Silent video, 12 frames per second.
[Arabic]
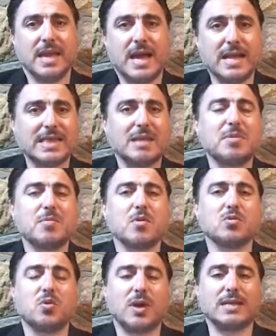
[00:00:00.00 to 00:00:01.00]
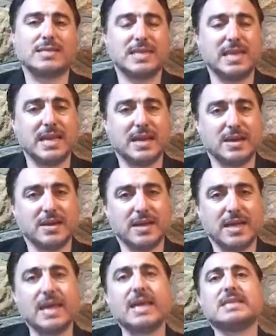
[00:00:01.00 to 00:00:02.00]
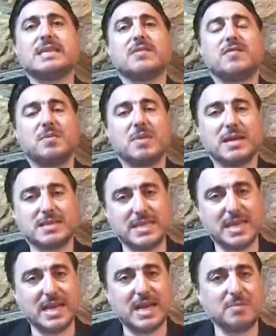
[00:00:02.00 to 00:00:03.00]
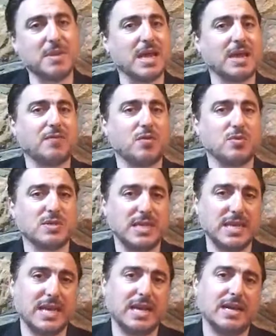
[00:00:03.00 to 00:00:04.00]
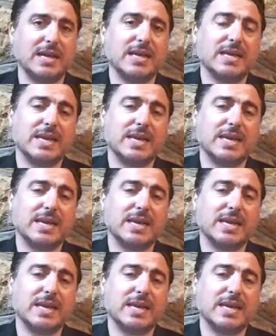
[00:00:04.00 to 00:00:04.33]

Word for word: حتى بموضوع السياحة إذا في بعد سياحة بنعرف أنه السياحة